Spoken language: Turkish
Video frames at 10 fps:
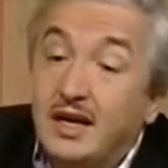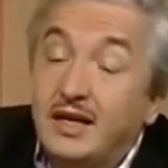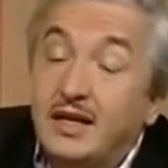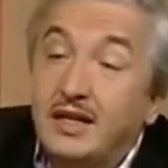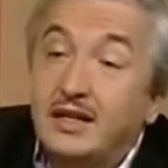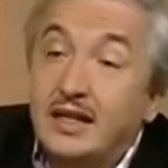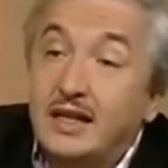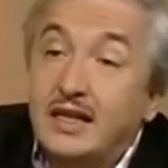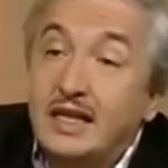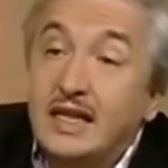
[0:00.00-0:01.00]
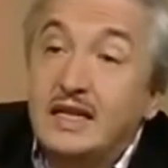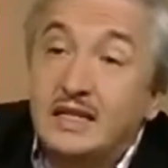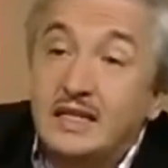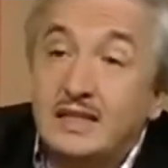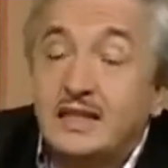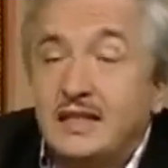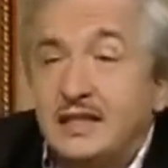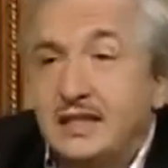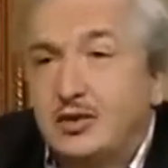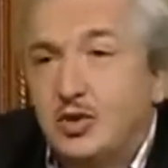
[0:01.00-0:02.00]
ayetlerin ilk
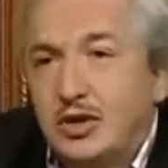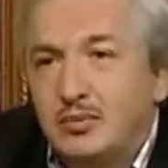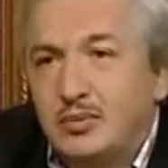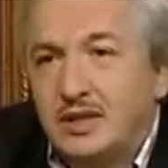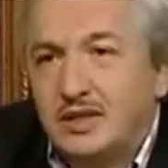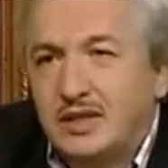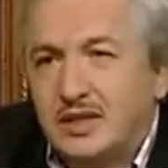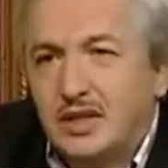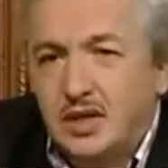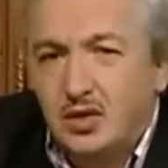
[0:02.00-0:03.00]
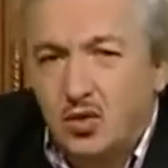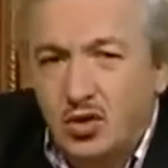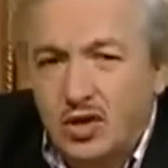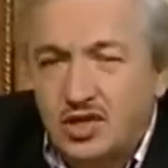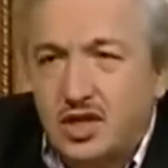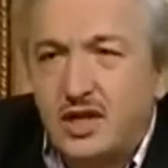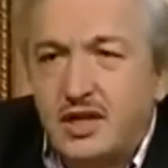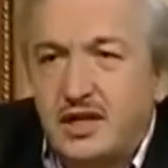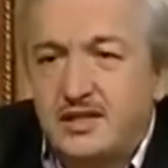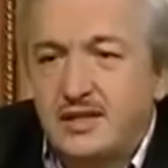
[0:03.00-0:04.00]
indirildiği dönemdeki o
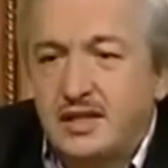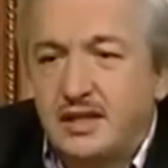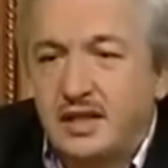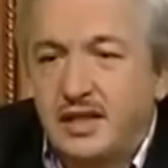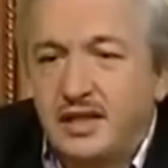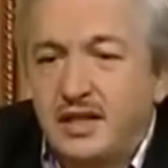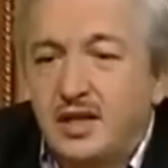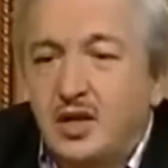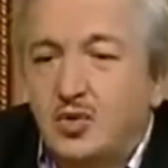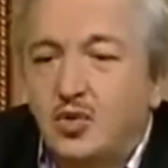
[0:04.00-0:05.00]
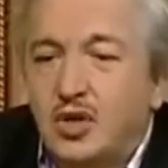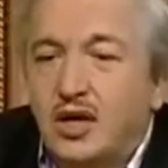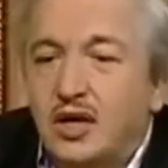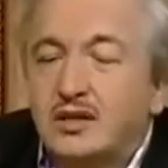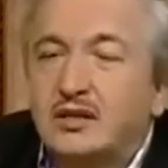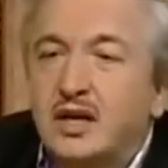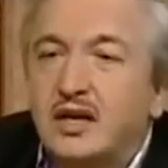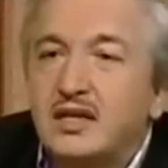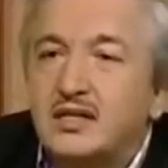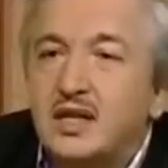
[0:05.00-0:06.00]
yaşanan enstantane Kur'an'ı
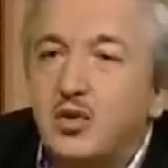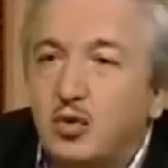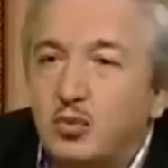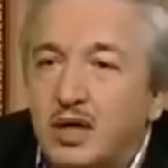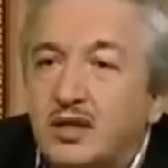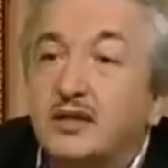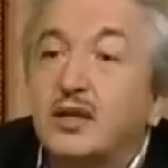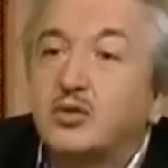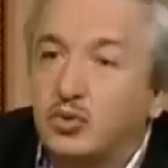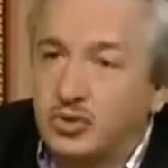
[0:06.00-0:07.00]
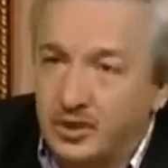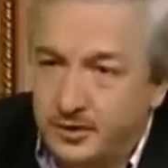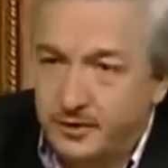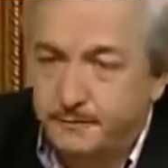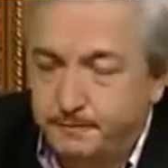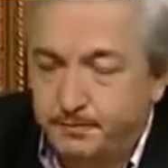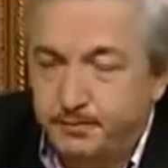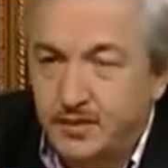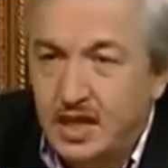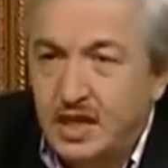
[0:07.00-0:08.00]
tarihsel olmaktan da kurtarır.
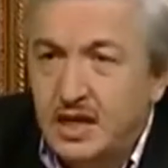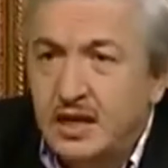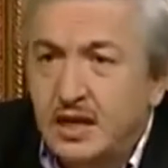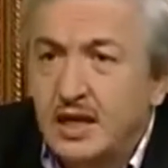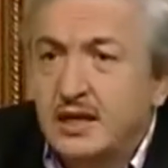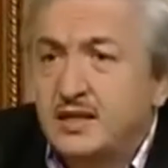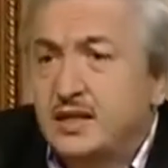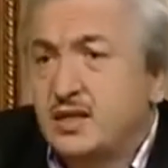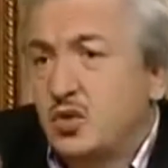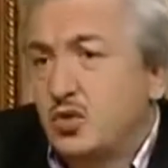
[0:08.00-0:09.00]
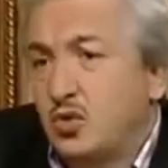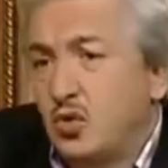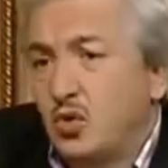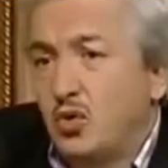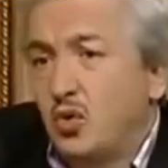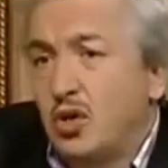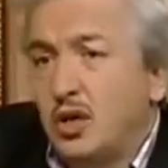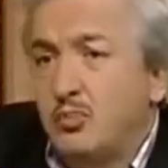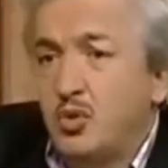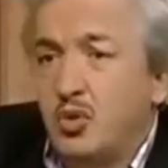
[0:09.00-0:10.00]
Kurtarıyor. Hmm. Yani siz onu
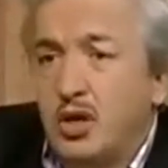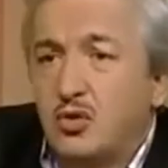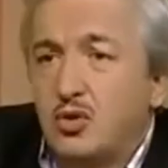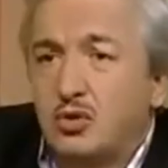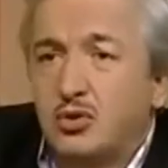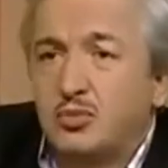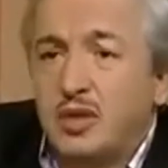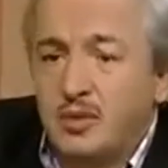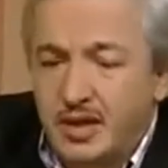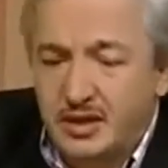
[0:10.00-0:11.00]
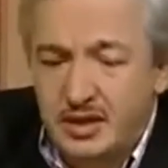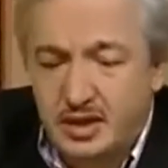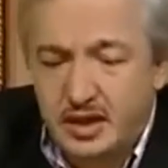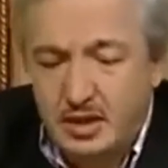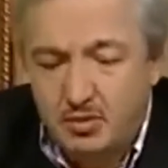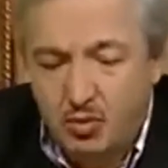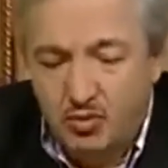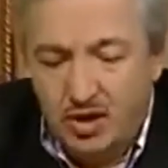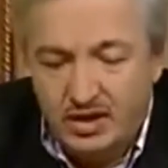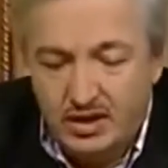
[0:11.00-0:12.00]
öyle bir olay oldu demek ki
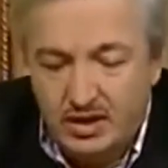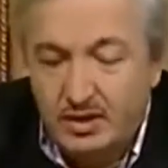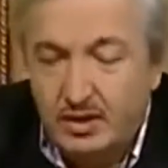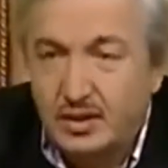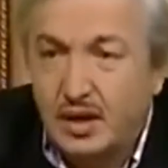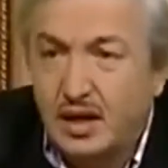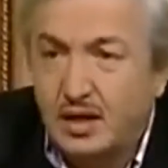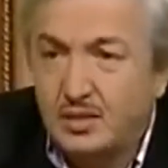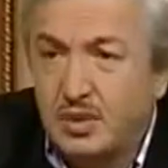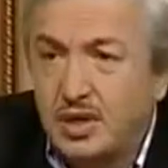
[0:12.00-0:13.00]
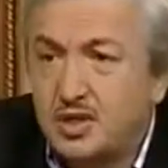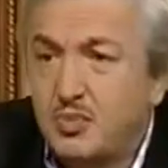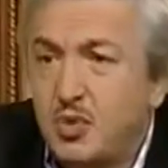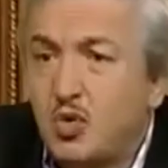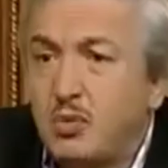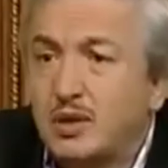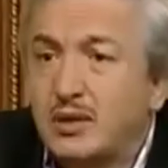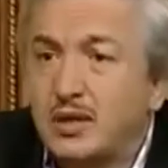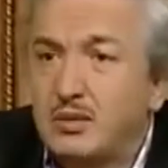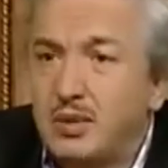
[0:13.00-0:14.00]
bu vahyi alıp açıp
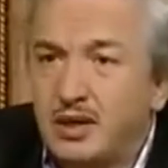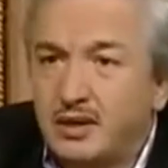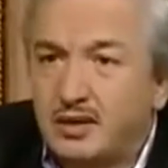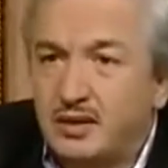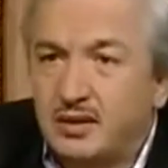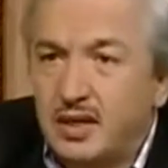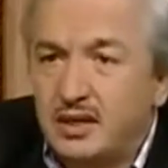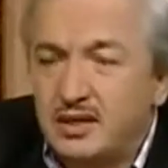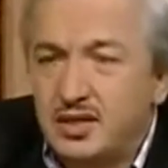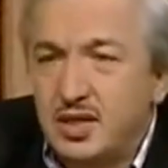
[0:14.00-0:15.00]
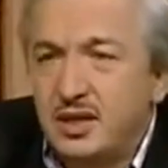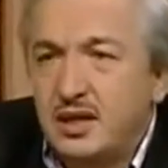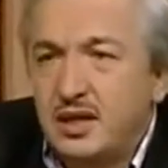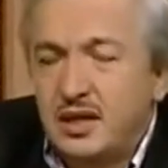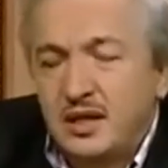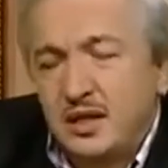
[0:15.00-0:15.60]
okumaktan ibarettir deyince